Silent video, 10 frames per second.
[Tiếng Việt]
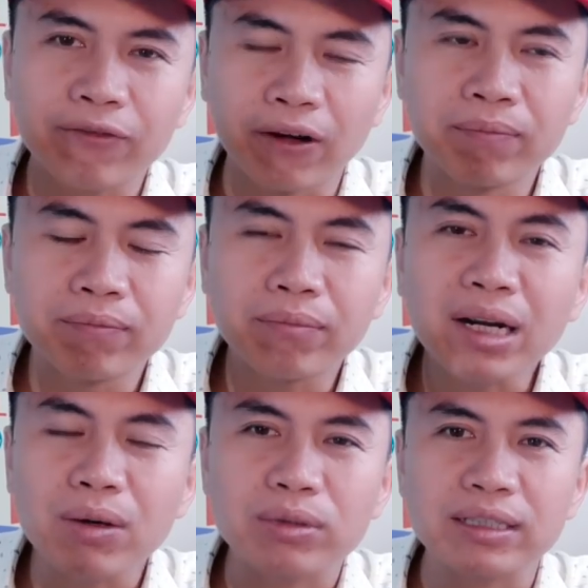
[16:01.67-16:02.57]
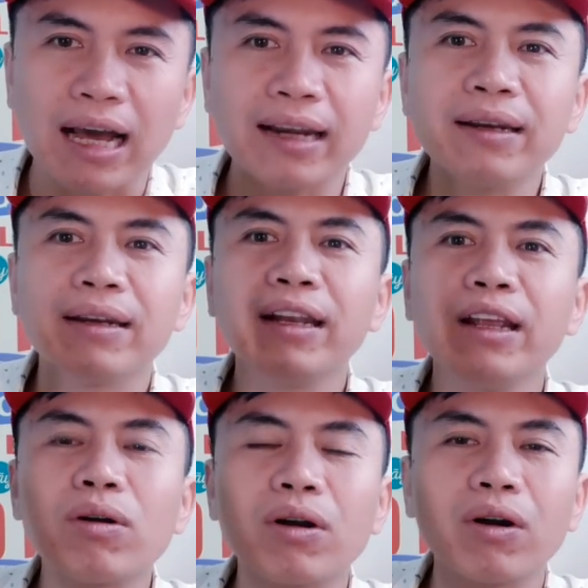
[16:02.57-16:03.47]
phẩm bất động sản
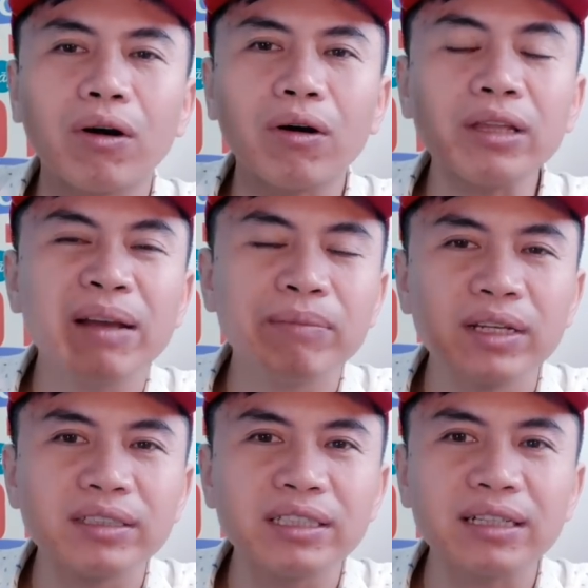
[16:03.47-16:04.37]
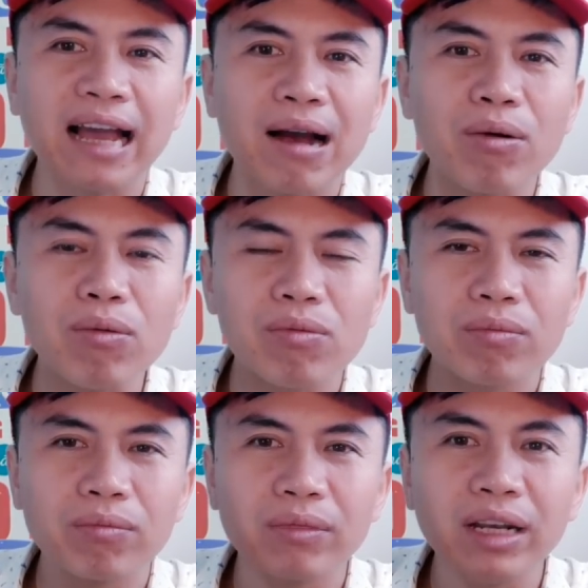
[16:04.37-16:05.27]
nếu có thêm những chiếc áo
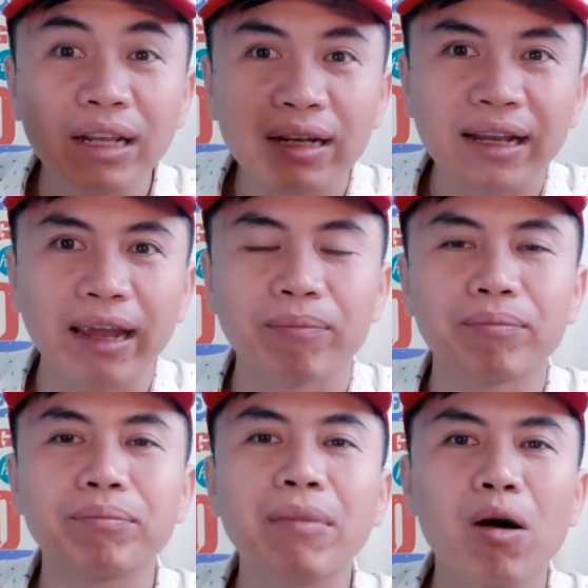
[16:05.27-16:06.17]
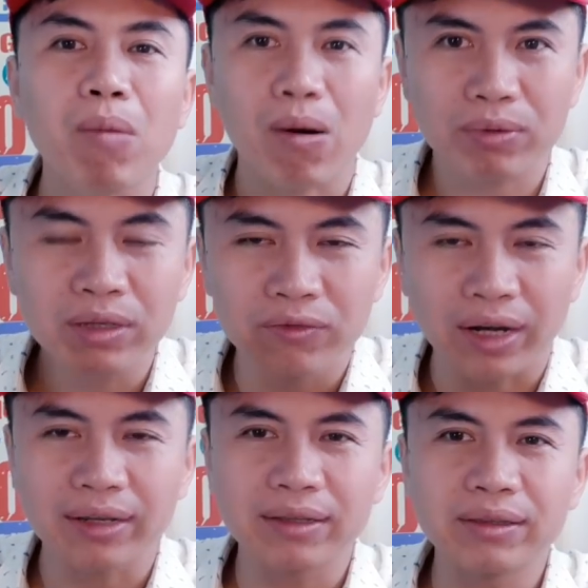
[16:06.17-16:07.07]
đi kèm bao bọc như
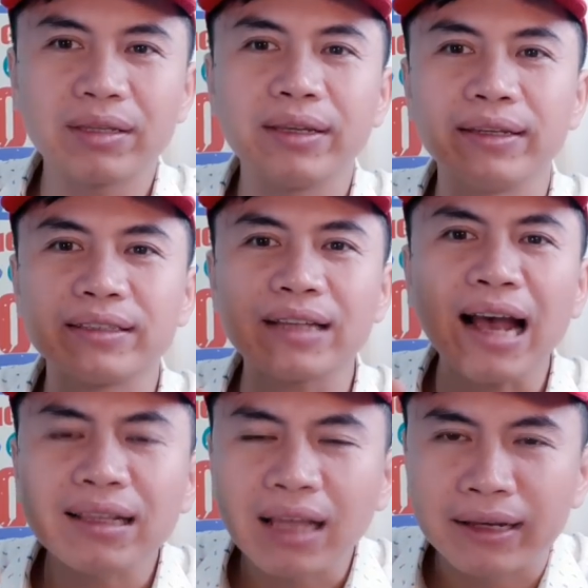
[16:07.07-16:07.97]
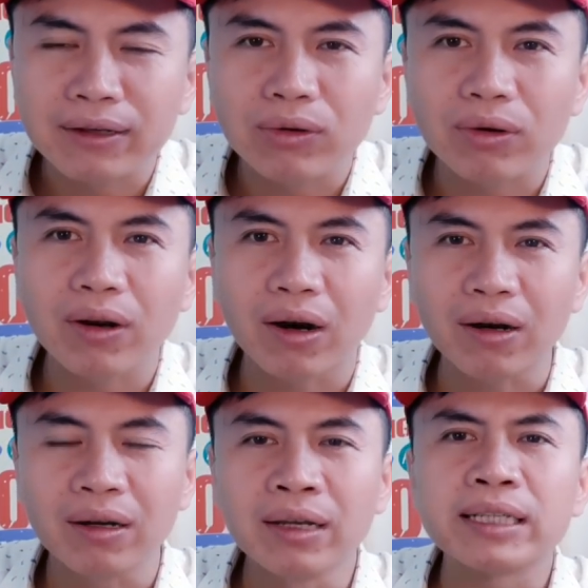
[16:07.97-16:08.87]
vậy thì giá thành của
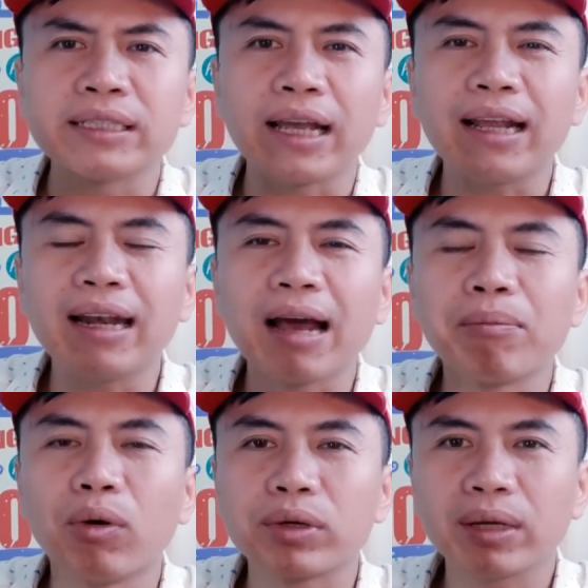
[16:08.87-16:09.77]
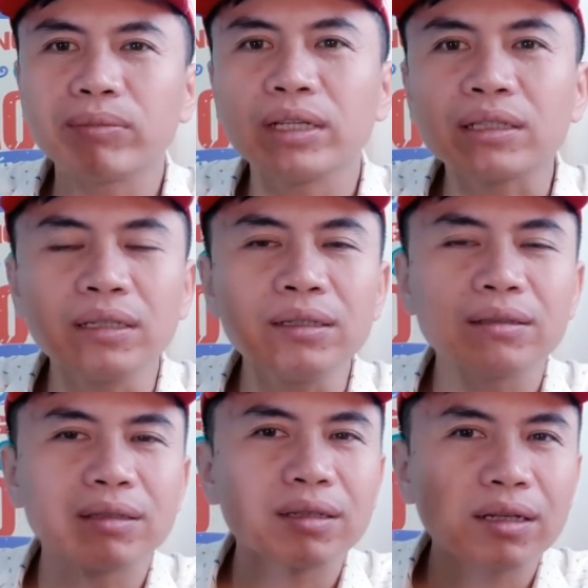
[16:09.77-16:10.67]
nó sẽ là một trong những thứ
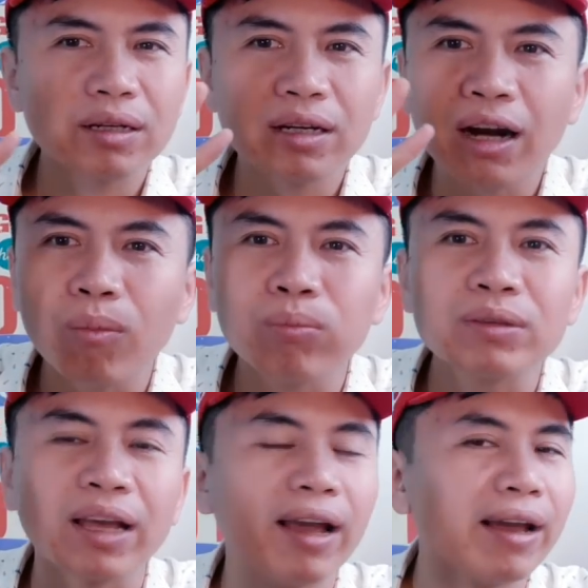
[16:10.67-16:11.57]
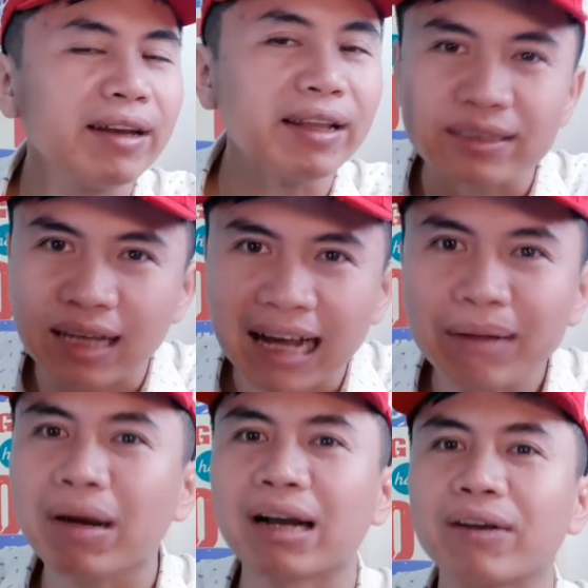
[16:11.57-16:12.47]
không thể định
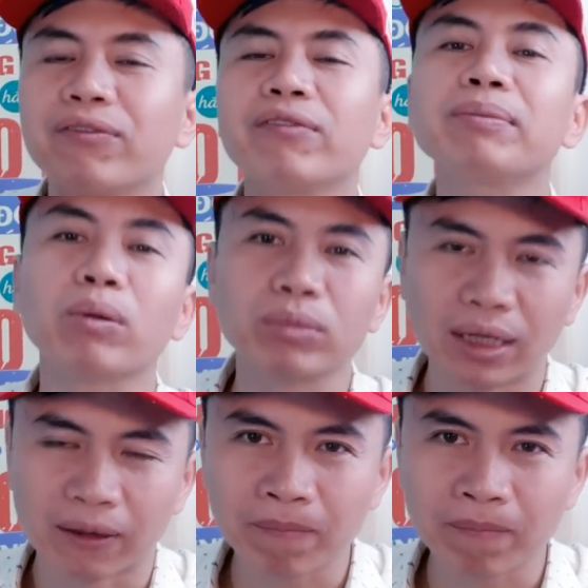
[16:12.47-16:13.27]
giá bằng phương pháp thông thường.